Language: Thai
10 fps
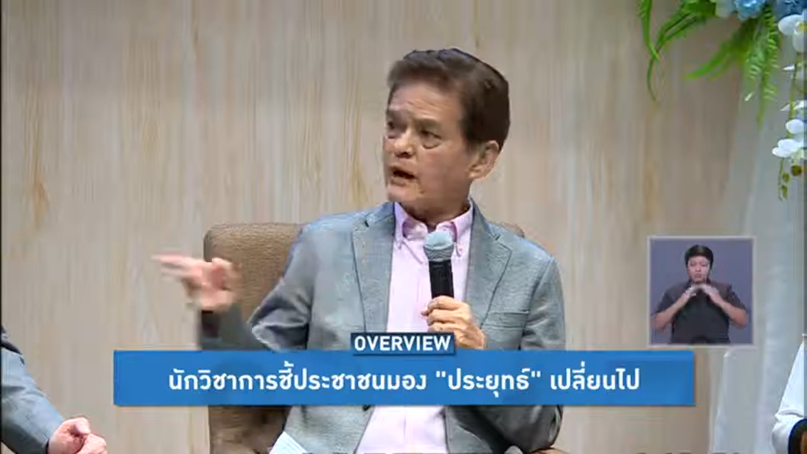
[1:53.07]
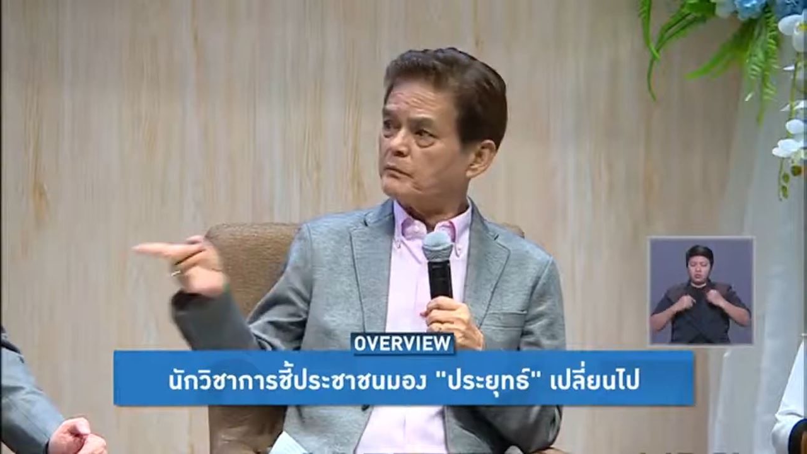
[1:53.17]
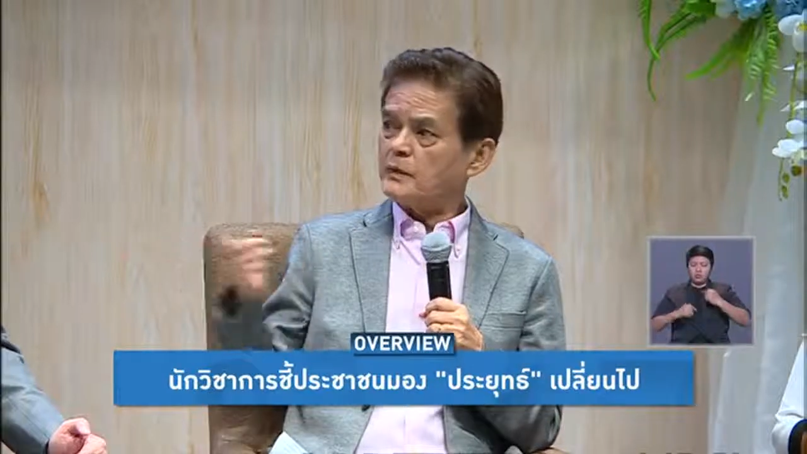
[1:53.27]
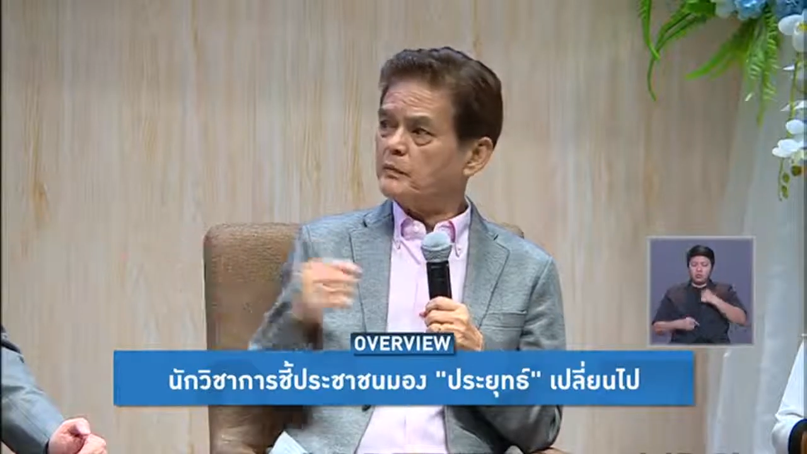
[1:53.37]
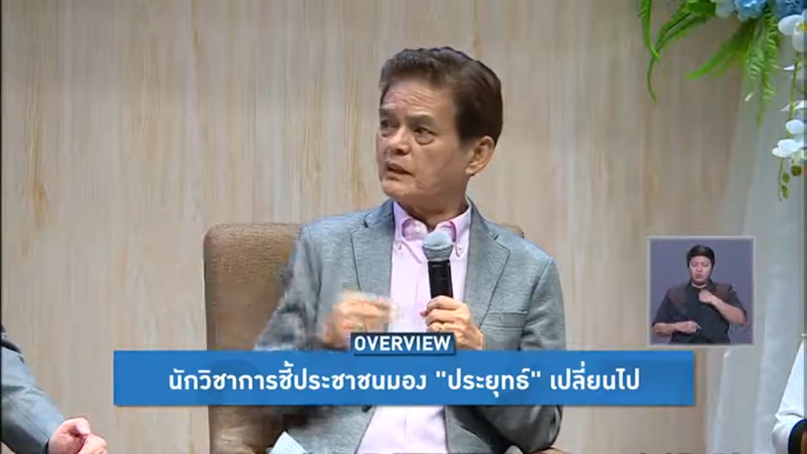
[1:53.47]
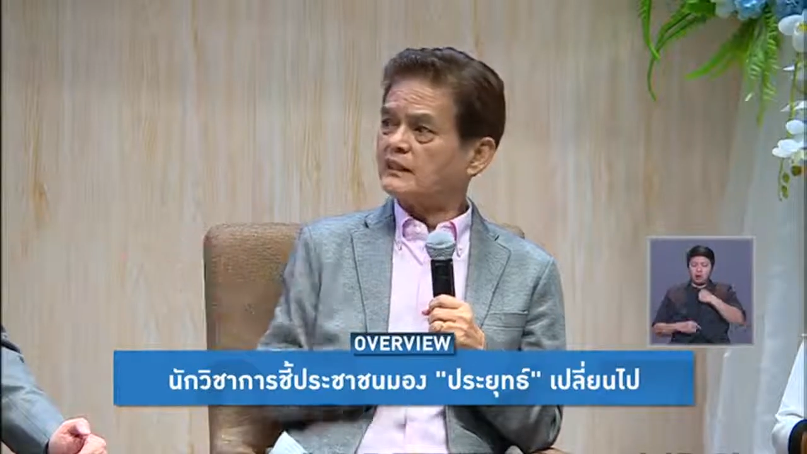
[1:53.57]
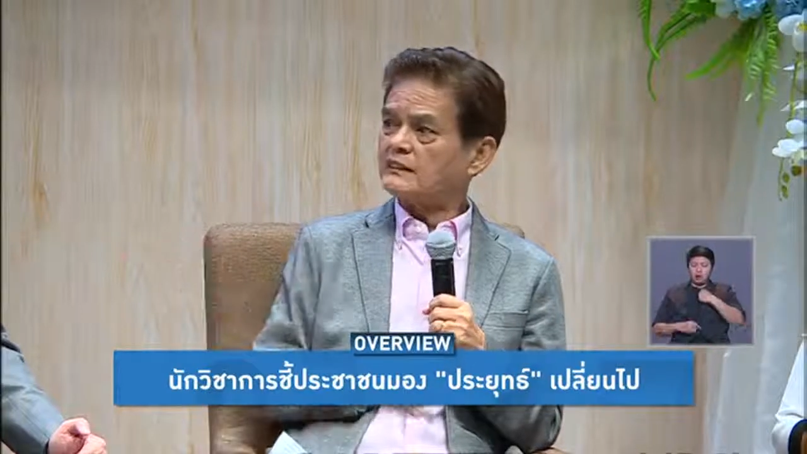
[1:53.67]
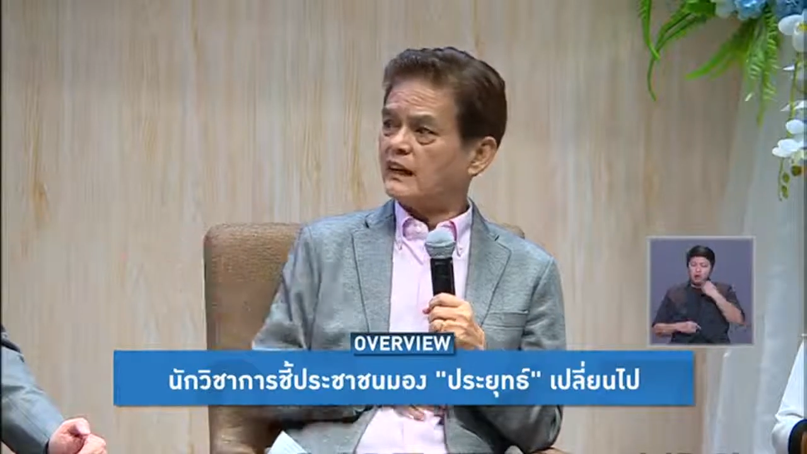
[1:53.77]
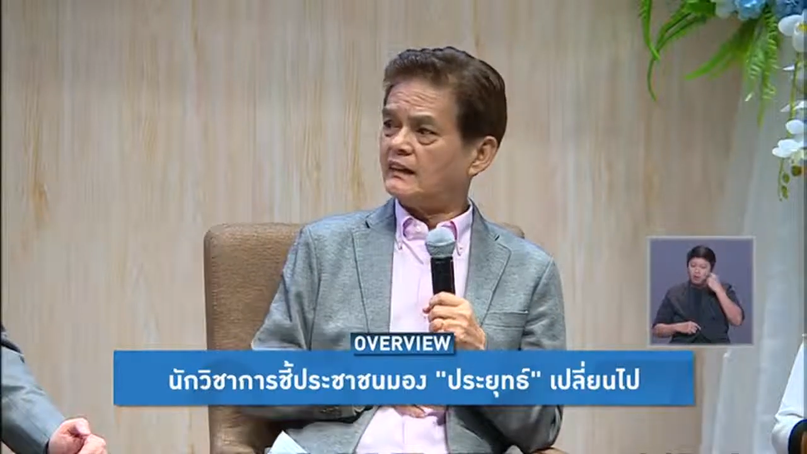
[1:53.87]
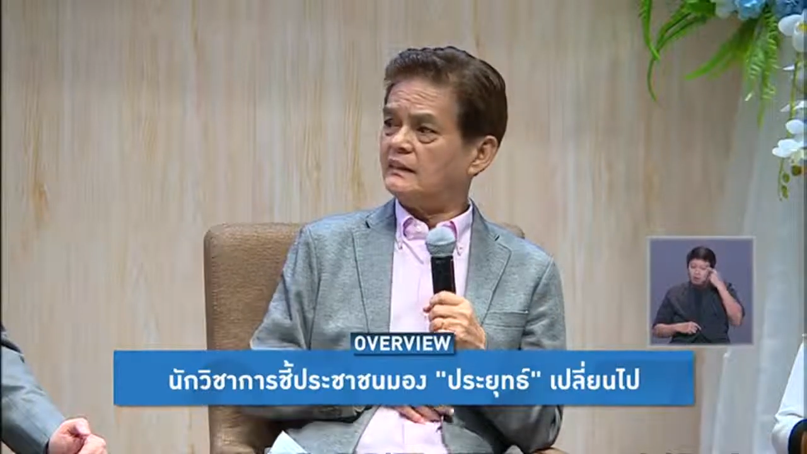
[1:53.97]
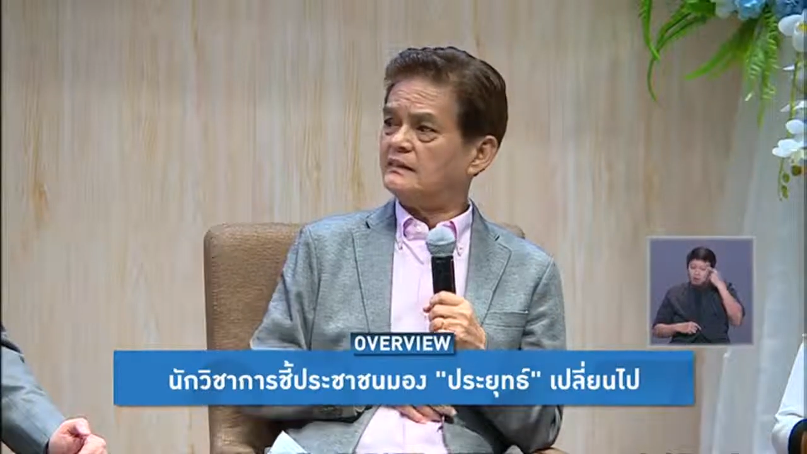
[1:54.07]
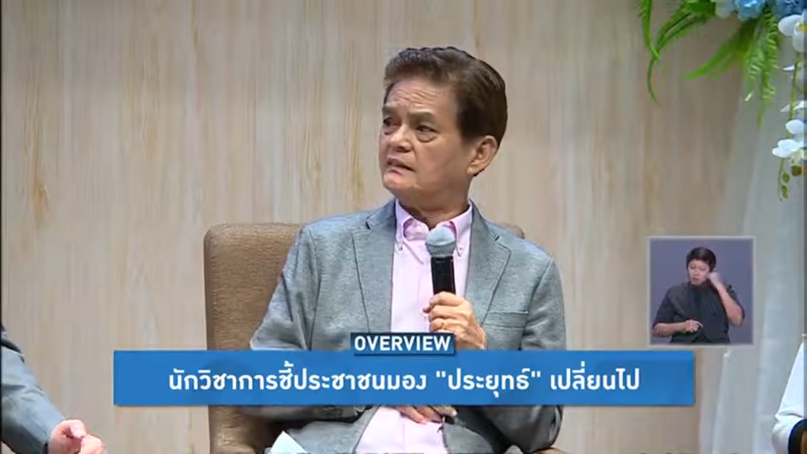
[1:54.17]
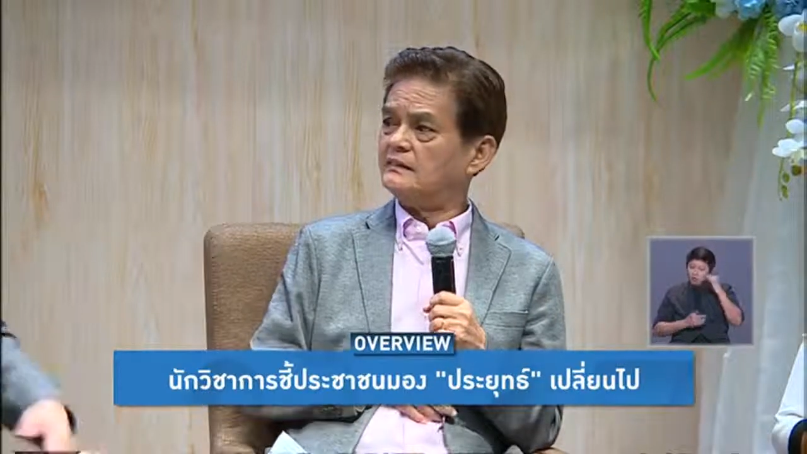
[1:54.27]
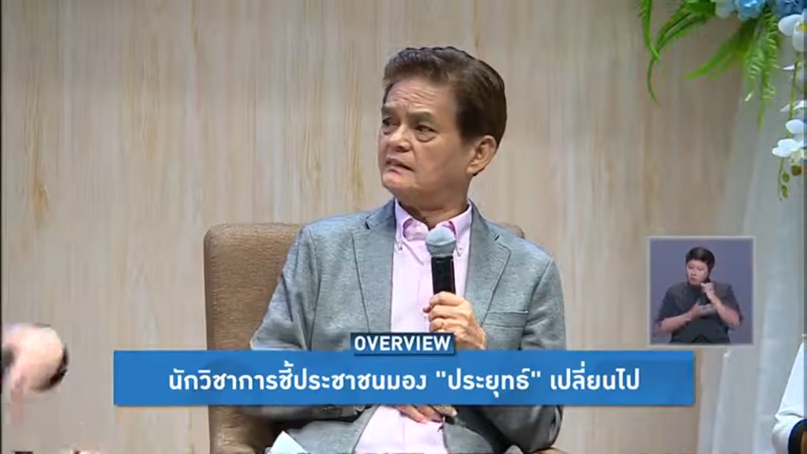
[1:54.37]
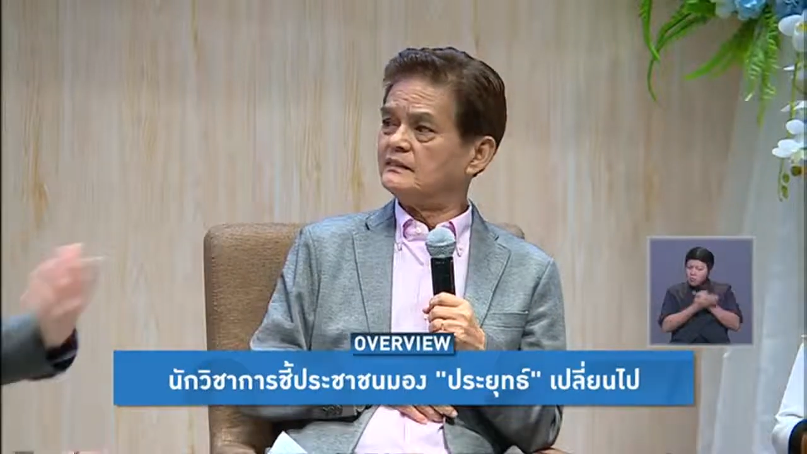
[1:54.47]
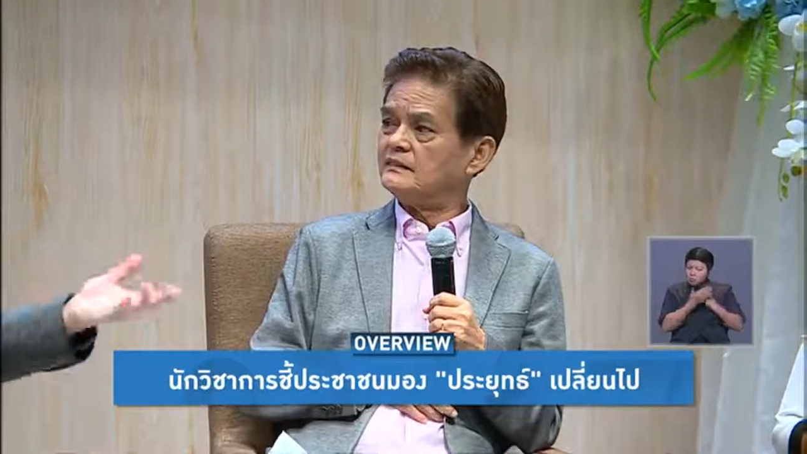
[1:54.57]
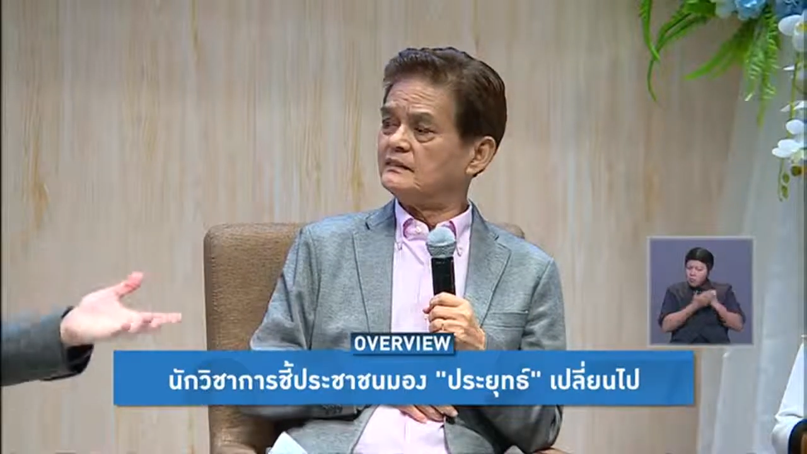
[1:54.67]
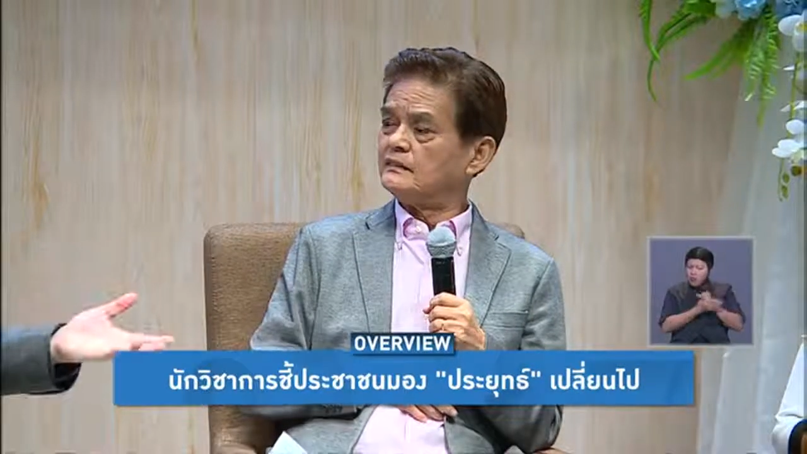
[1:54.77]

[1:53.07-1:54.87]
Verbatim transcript: ภาพไม่เหมือนอาจารย์ คนจะโอเค